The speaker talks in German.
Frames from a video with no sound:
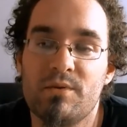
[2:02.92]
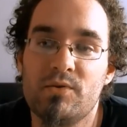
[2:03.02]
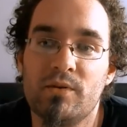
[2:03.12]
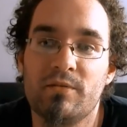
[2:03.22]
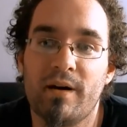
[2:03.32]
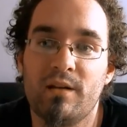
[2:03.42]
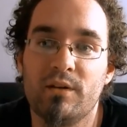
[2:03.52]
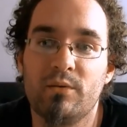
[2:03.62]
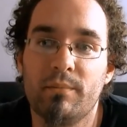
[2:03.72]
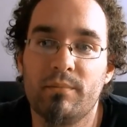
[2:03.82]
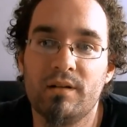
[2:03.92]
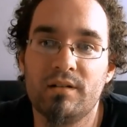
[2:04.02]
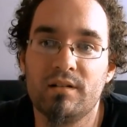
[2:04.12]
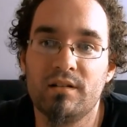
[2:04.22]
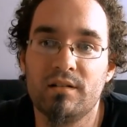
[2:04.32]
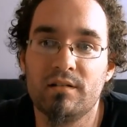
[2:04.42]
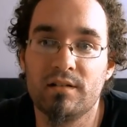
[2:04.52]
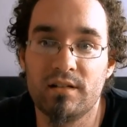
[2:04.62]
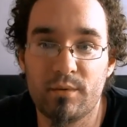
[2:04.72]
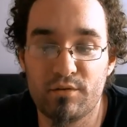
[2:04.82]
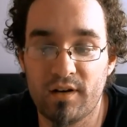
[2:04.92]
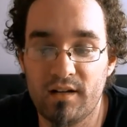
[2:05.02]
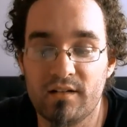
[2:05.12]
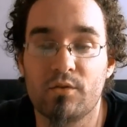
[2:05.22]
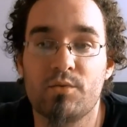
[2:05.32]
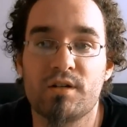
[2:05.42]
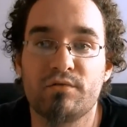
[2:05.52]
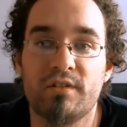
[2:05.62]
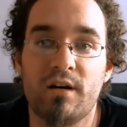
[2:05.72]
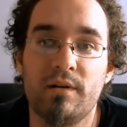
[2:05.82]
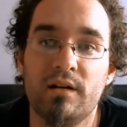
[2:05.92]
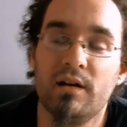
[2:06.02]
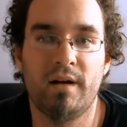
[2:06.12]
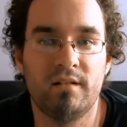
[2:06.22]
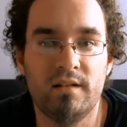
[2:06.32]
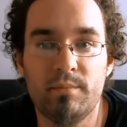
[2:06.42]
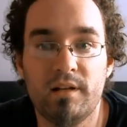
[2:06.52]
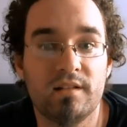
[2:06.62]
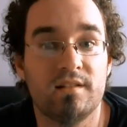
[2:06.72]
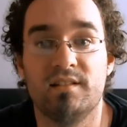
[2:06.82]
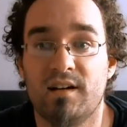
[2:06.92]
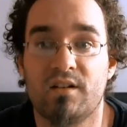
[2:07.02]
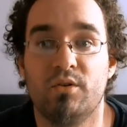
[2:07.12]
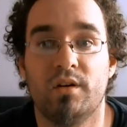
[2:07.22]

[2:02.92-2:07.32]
sind bezüglich meinem Equipment, hier mal für alle in der Großaufnahme, meinen Liebling, den Dark